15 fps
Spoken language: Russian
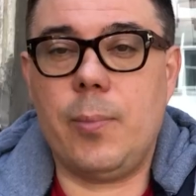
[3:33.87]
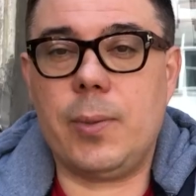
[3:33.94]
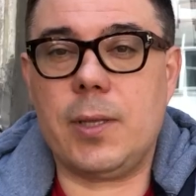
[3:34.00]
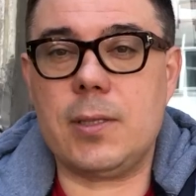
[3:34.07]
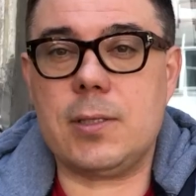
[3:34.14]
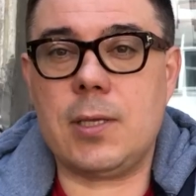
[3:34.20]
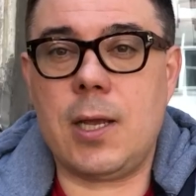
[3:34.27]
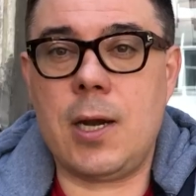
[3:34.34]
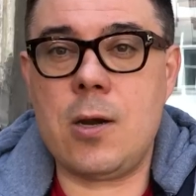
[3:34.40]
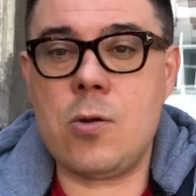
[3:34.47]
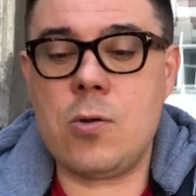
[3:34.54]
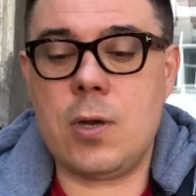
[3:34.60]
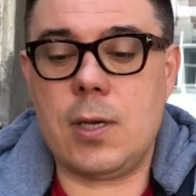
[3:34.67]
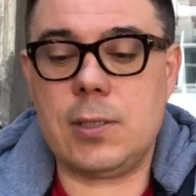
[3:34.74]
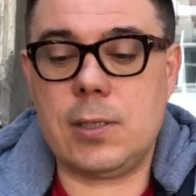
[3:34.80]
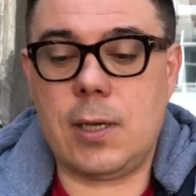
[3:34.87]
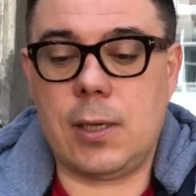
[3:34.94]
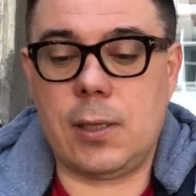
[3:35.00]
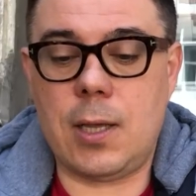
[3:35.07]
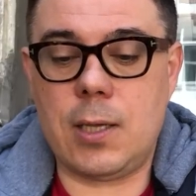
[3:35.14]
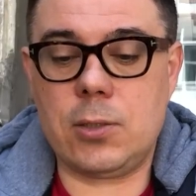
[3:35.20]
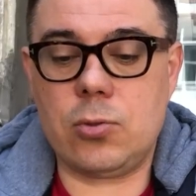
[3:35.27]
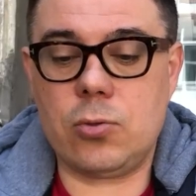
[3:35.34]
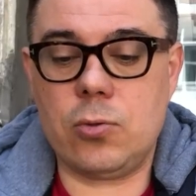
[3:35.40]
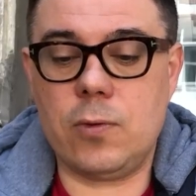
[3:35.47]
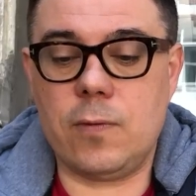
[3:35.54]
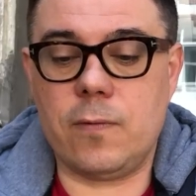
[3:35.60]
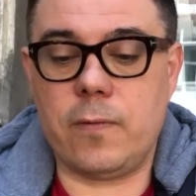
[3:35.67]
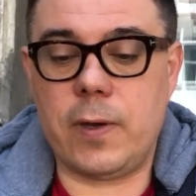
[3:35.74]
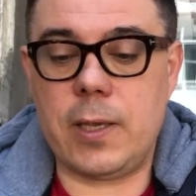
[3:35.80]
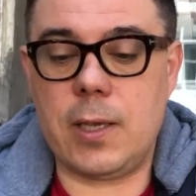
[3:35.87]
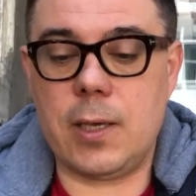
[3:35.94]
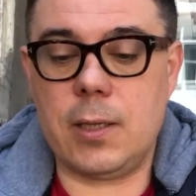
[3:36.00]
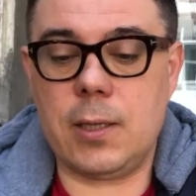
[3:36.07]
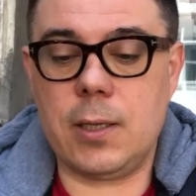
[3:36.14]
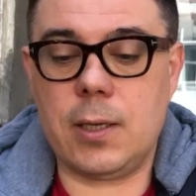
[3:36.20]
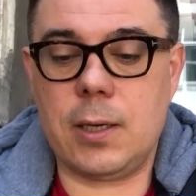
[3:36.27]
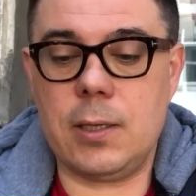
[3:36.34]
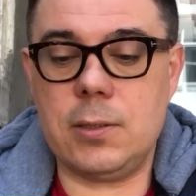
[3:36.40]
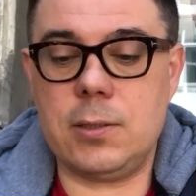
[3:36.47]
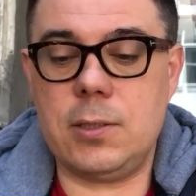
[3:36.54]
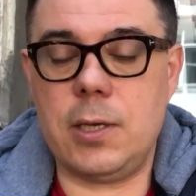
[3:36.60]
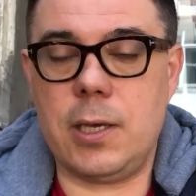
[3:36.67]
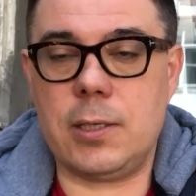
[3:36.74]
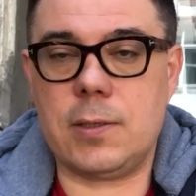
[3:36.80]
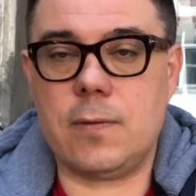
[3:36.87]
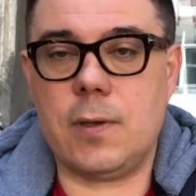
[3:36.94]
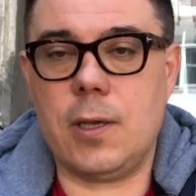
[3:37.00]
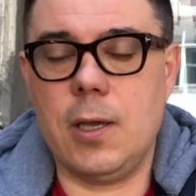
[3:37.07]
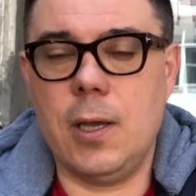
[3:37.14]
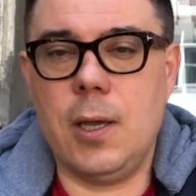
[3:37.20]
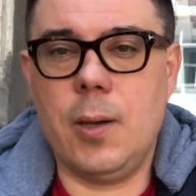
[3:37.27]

потенциальную эскалацию военных действий.